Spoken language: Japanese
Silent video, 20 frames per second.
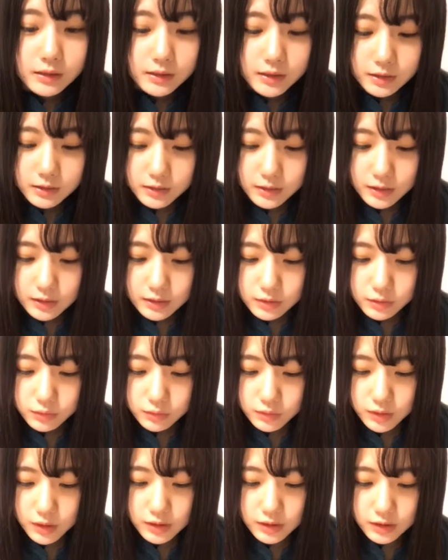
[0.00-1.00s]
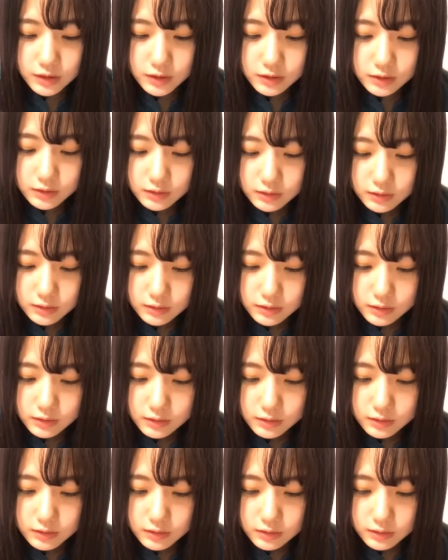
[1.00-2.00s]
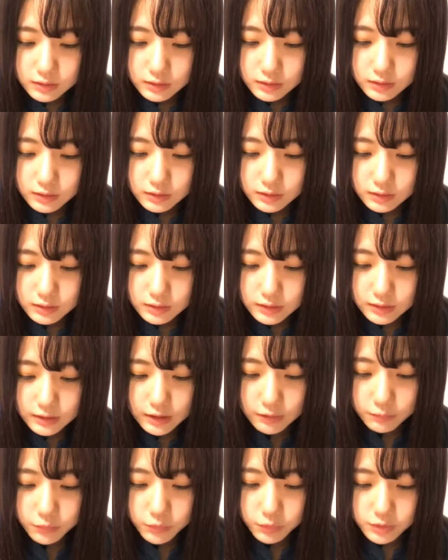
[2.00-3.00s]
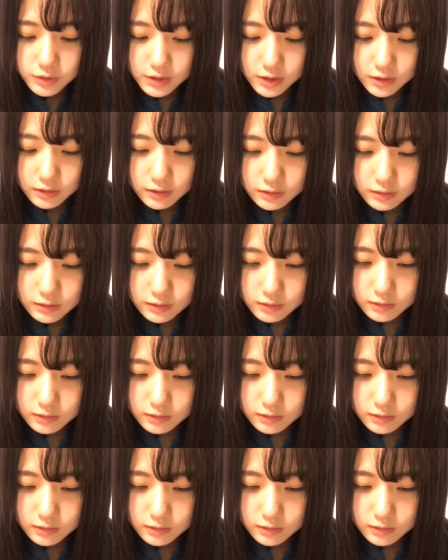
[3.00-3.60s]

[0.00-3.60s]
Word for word: だってそんなにいてもさ